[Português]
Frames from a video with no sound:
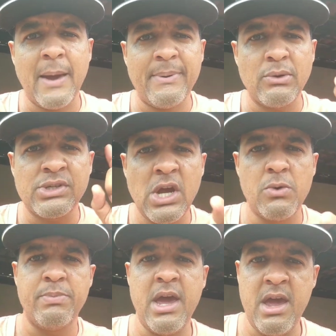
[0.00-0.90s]
é para o seu
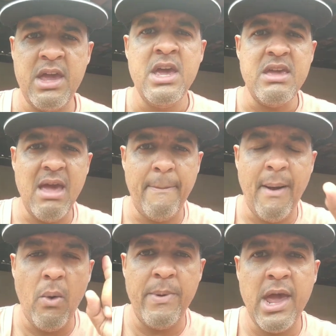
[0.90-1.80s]
bem e é para
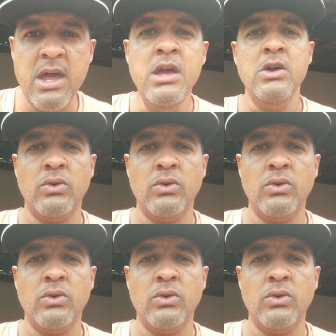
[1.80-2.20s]
o bem